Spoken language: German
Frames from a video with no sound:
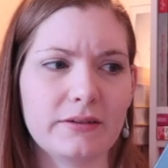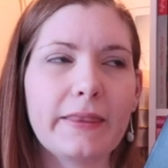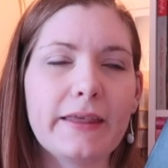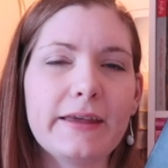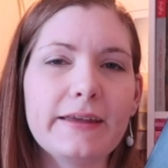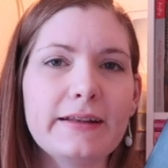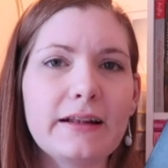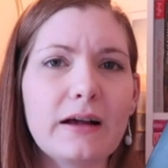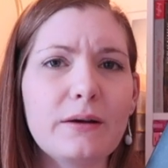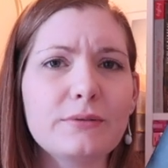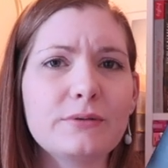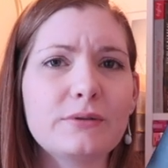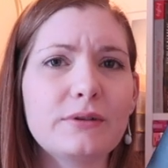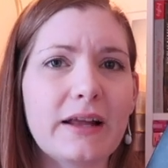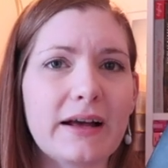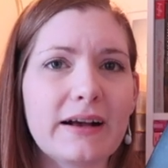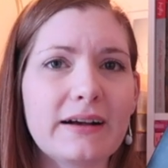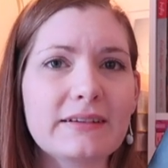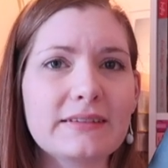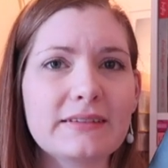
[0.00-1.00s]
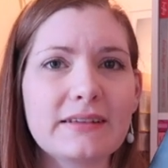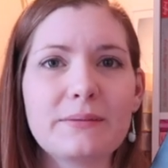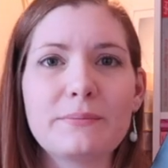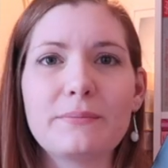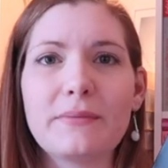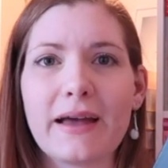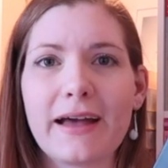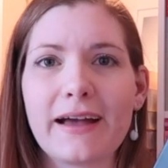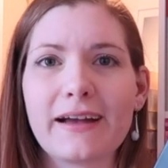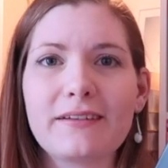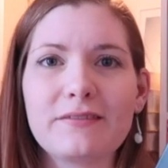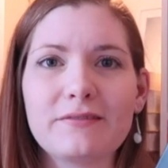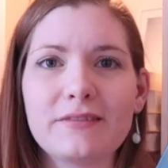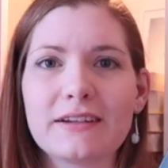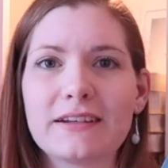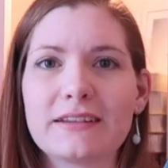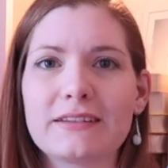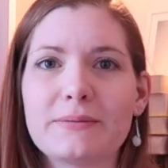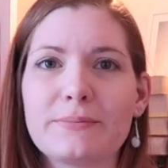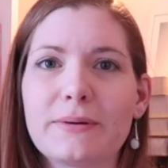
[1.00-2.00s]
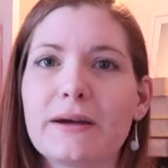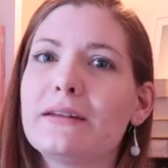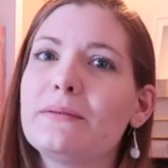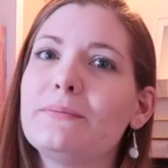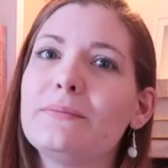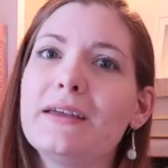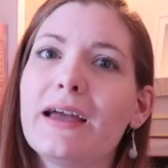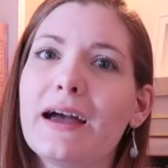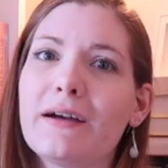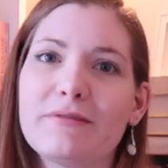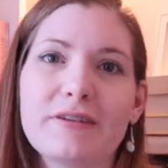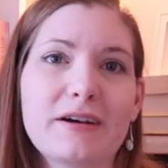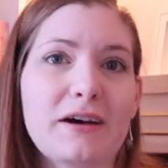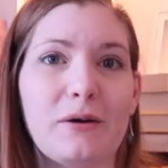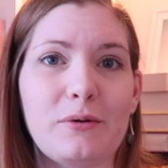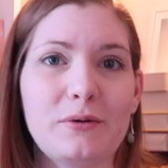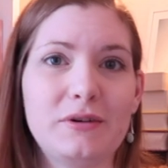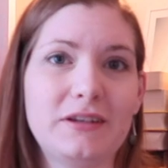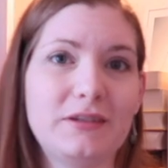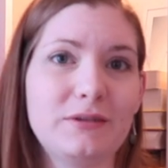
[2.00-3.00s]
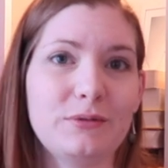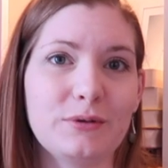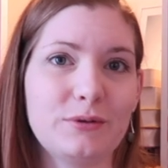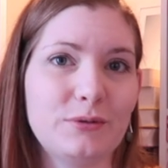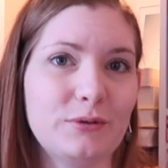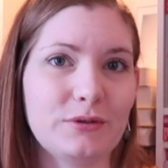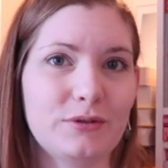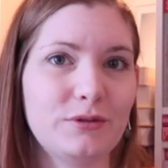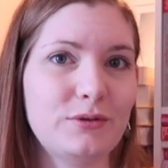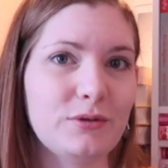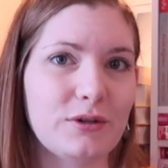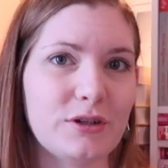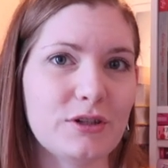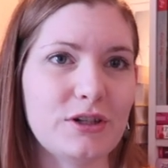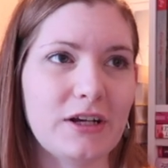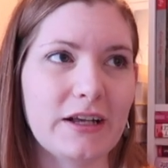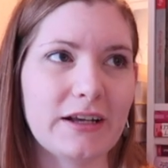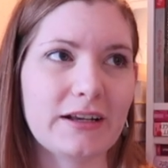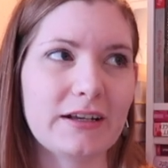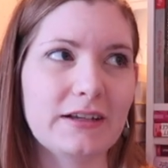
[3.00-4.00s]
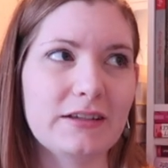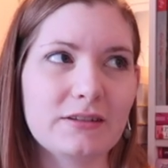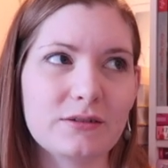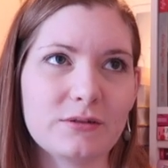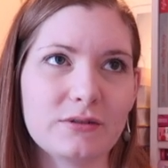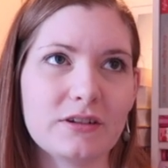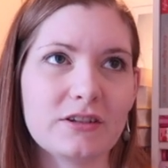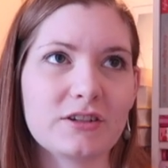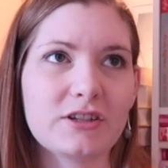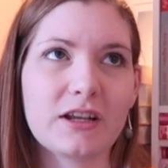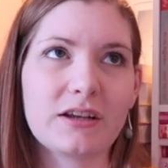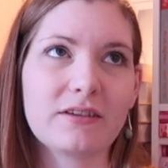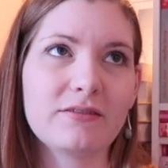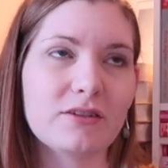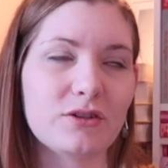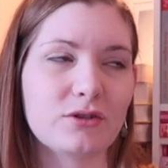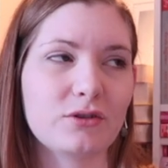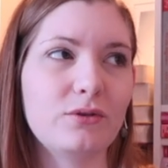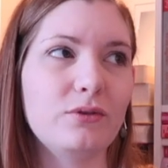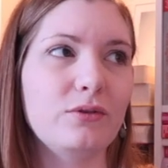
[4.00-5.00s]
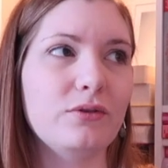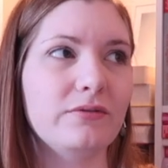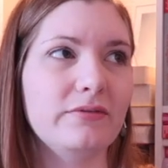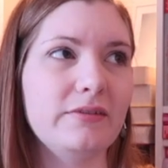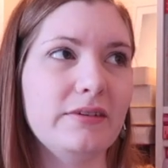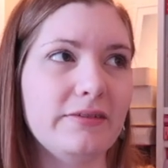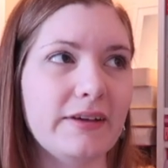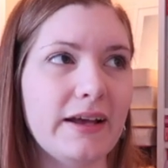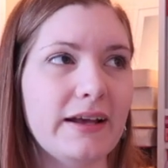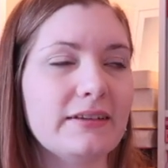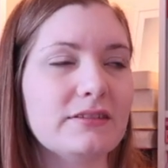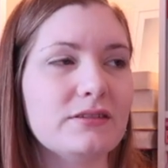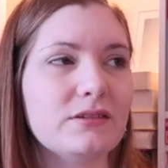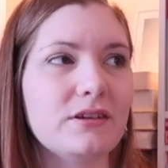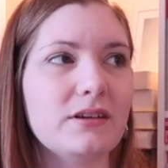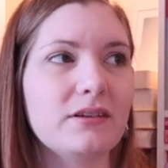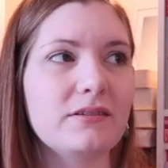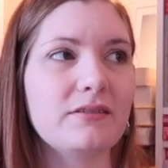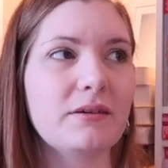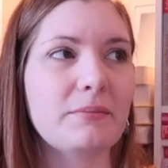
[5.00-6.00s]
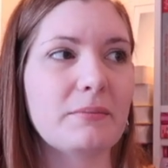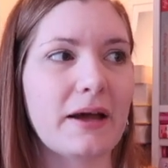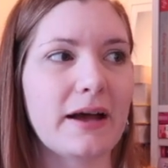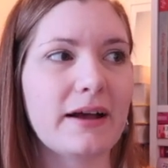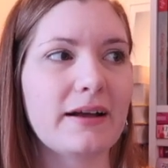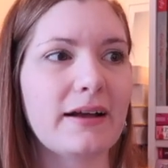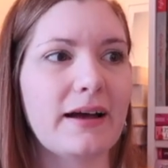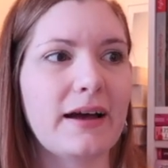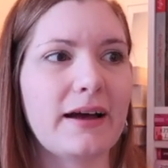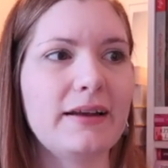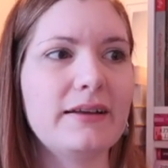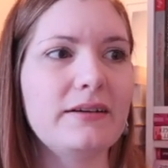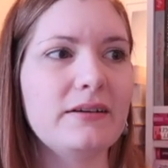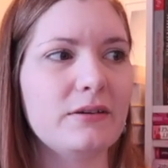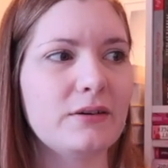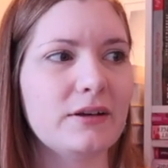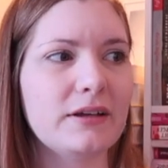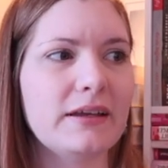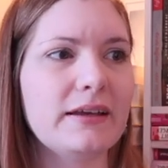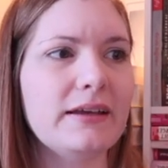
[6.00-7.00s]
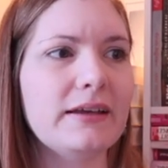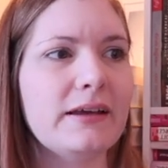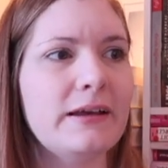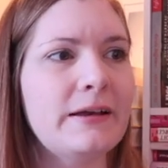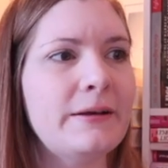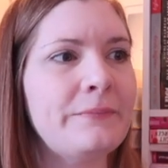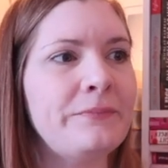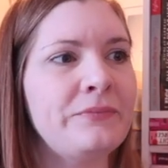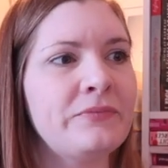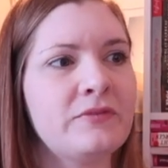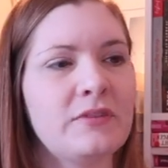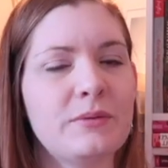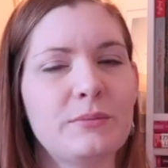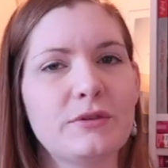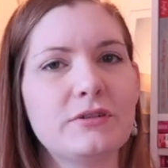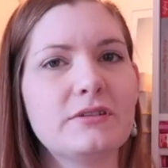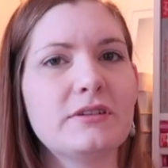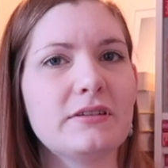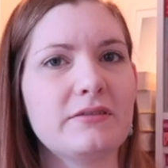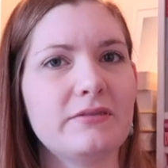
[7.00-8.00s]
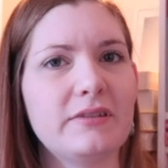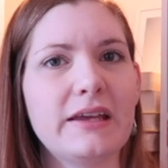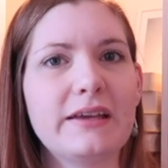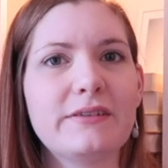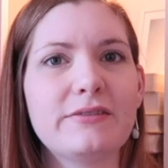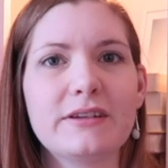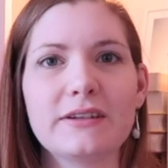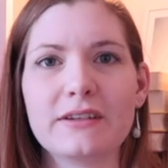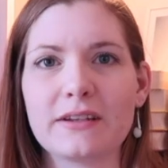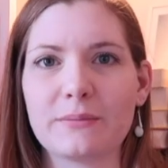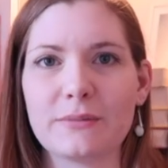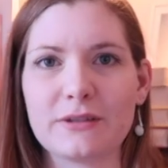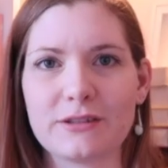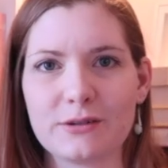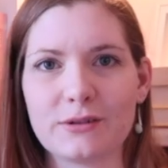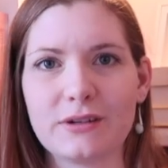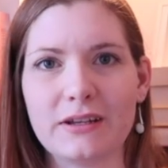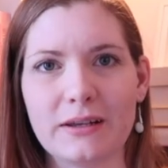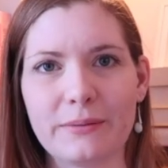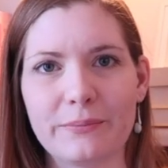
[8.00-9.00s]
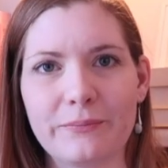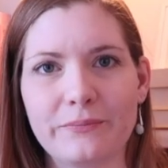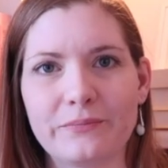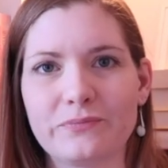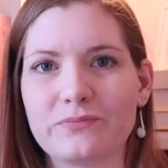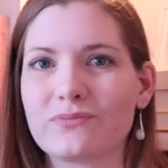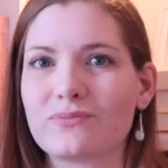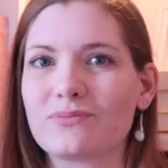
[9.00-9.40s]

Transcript: Ich glaube, so langsam merken wir, dass die Pandemie einfach auch nicht nur so ein Zuckerschlecken ist und das stecken wir schon irgendwie weg, sondern wir merken alle, okay, wir müssen einen Weg finden, damit zu leben.